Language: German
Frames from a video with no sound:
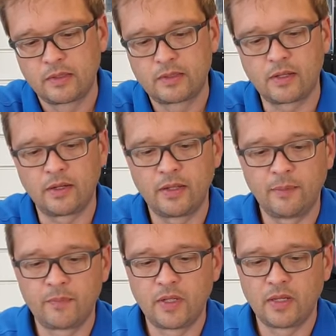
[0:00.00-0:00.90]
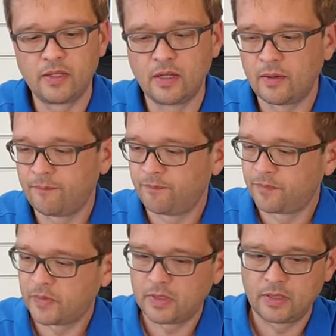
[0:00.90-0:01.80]
Dann nehmt ihr hier
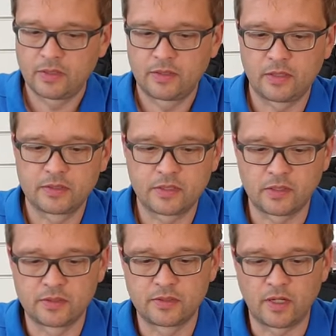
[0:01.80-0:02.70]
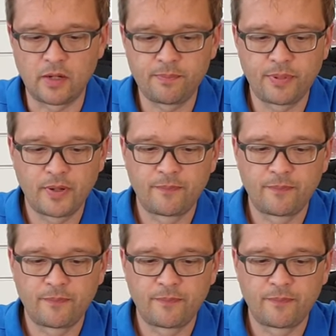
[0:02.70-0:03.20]
das Ganze ab.